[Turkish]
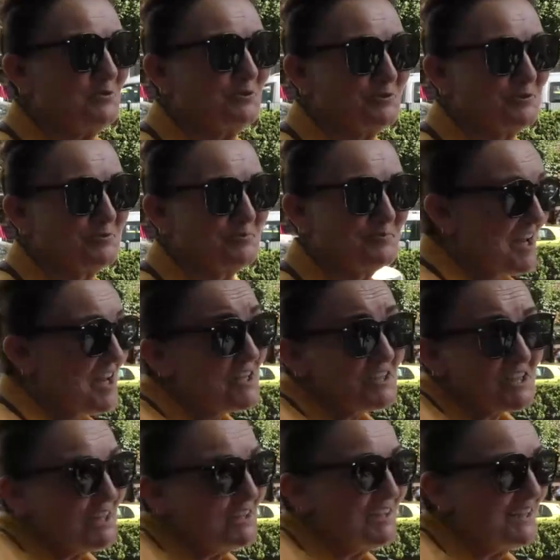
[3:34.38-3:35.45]
olur. Her
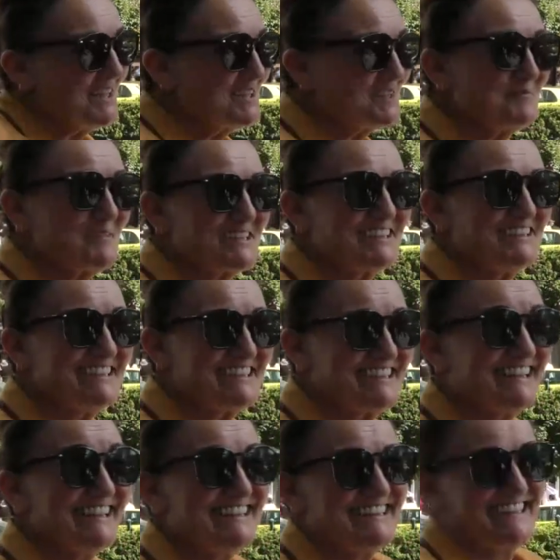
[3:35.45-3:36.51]
şeyin değişmesini
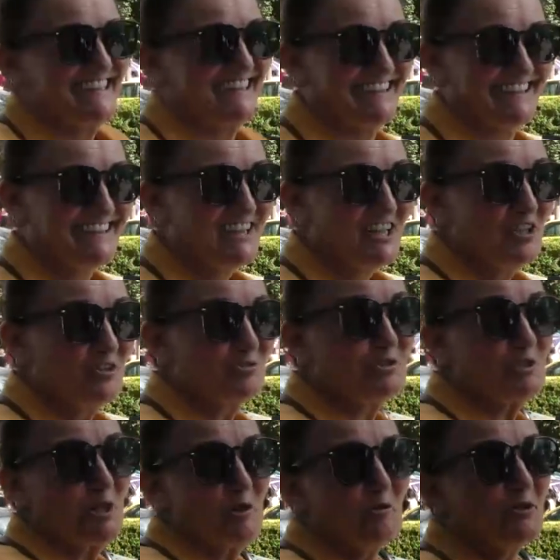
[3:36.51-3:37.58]
isteriz.
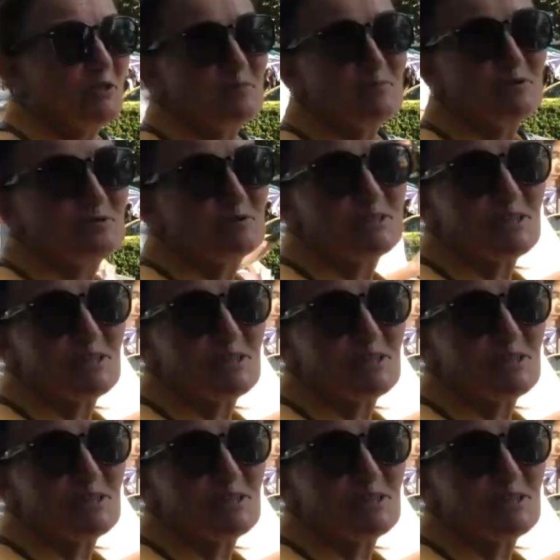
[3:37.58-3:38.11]
Güzel ülkemiz